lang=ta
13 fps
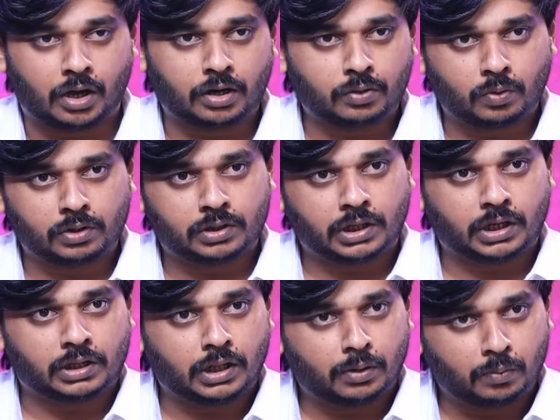ஆண் குழந்தை
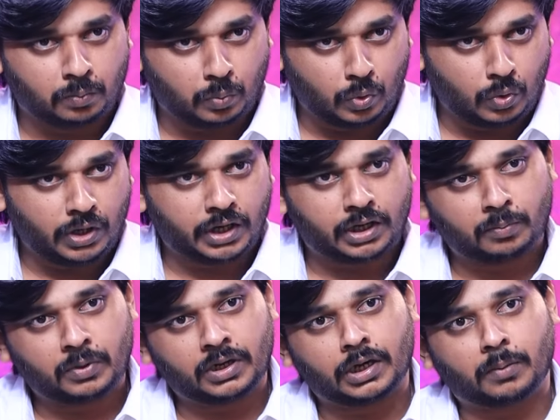இருந்தால்
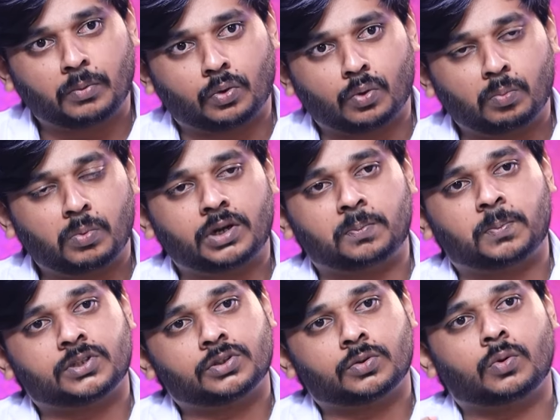முன்னேற்றமே இல்லாமல் ரொம்ப
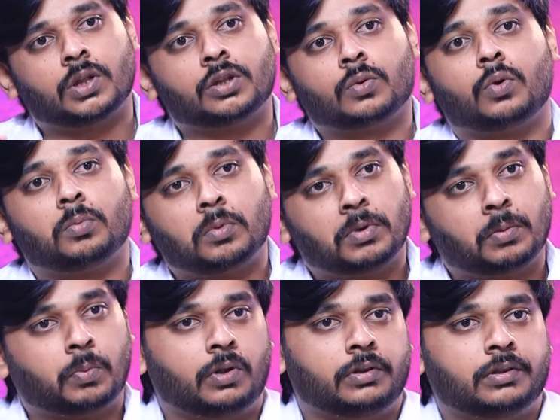டிப்ரெஷனுக்குள்ளே அந்த
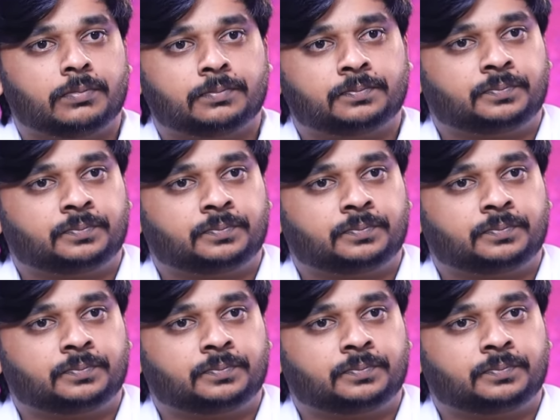குடும்பமே போயிருது